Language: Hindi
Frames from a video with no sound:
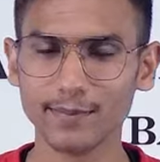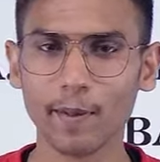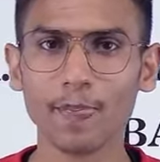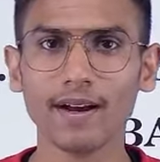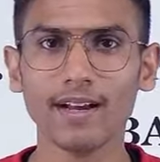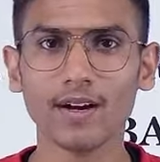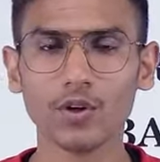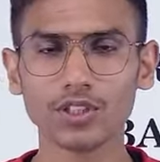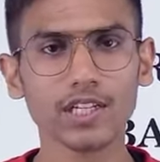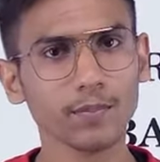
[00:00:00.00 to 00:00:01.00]
में
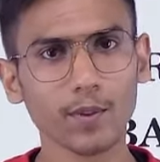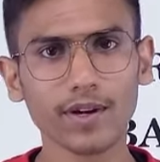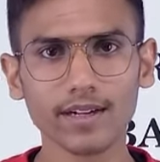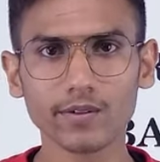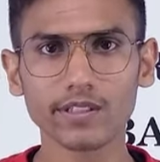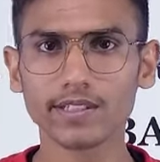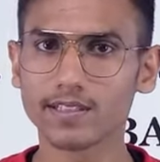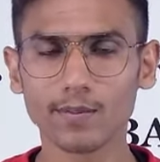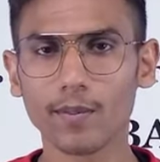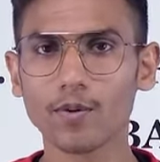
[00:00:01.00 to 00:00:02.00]
क्वेश्चन इंपॉर्टेंट क्वेश्चन हम
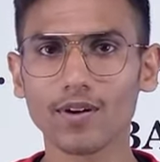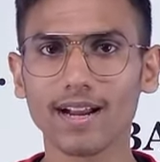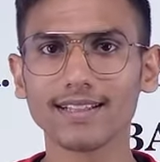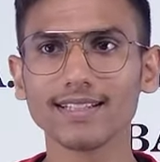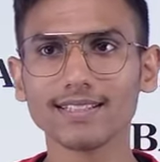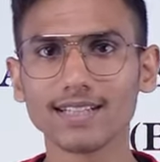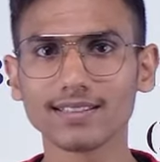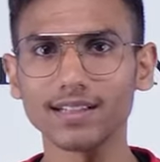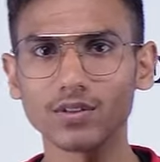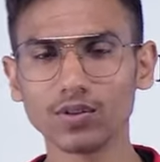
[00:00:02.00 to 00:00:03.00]
आपको कराते हैं साथ
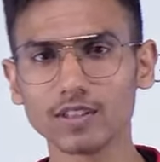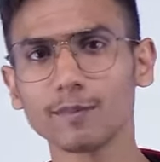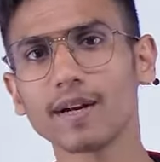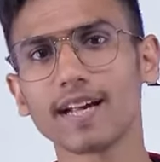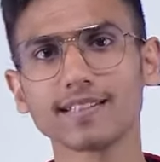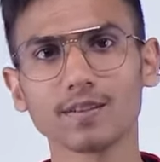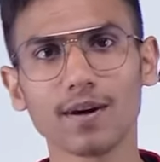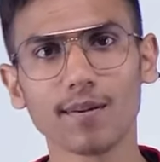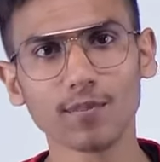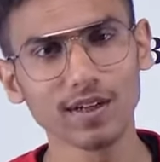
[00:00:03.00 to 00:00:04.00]
साथ कॉन्सेप्ट क्लासेस में
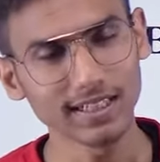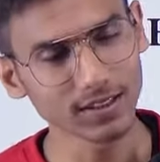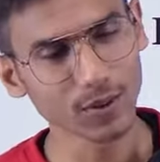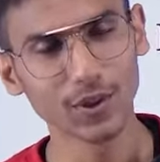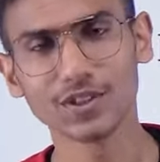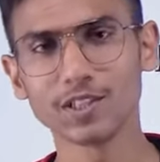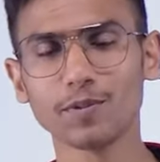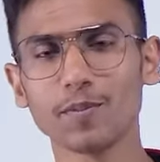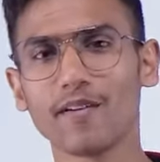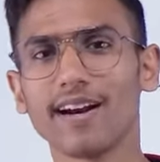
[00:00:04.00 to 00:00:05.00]
आपको इनके सॉल्यूशंस भी
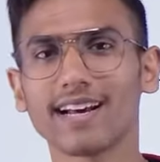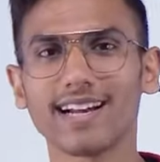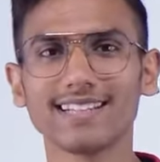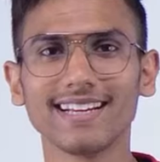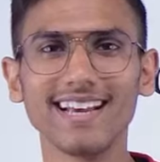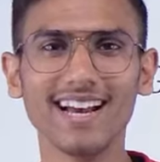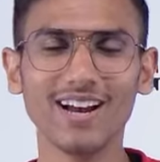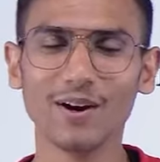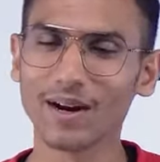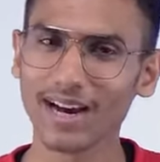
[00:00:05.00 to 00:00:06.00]
प्रोवाइड करा जाएंगे
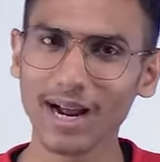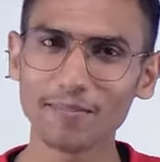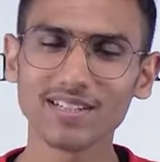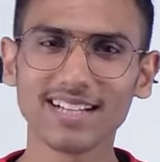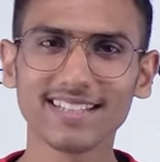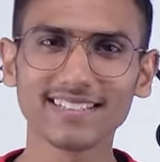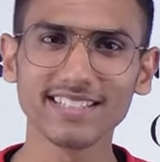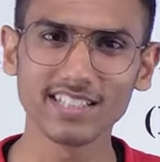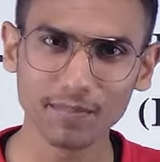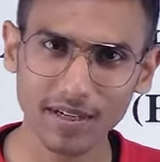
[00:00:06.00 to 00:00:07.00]
और अगर आप चाहते हैं इसकी
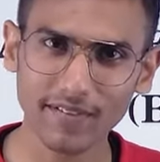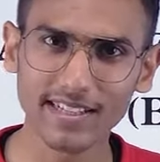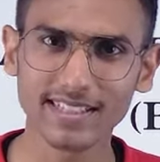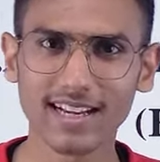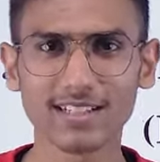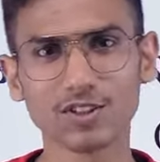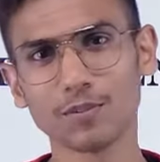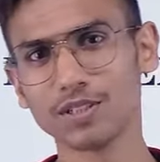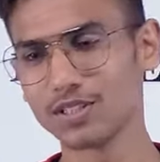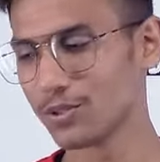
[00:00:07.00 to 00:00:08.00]
चैप्टर वाइज क्लास तो
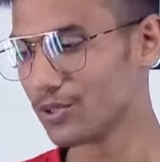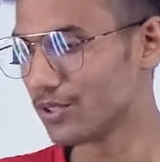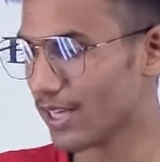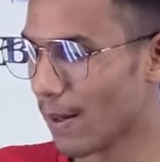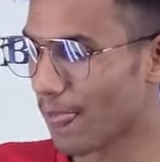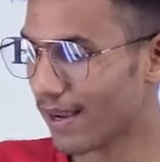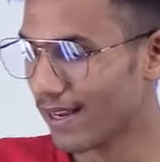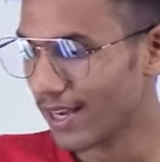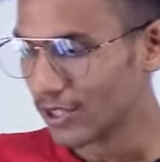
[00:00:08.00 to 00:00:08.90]
हमसे जरूर जुड़िए तो